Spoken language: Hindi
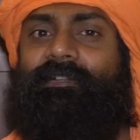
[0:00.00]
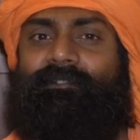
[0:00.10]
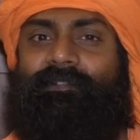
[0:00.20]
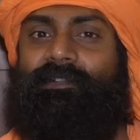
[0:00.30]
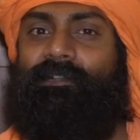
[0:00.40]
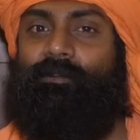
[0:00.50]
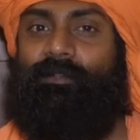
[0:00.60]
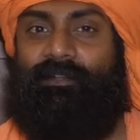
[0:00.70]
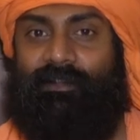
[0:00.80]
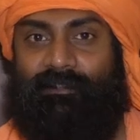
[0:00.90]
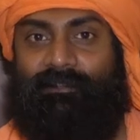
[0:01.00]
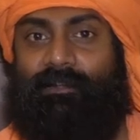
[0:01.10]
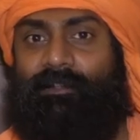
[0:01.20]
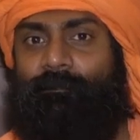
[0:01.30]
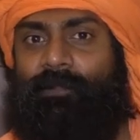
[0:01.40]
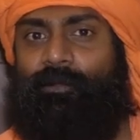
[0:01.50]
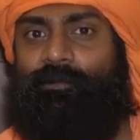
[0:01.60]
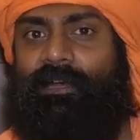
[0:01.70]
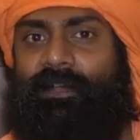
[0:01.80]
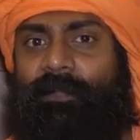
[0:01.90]
इसके लिए कोई गलत कदम नहीं
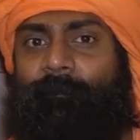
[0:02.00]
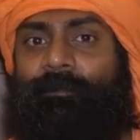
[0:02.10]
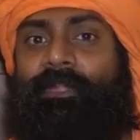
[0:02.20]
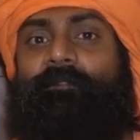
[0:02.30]
उठा रहा है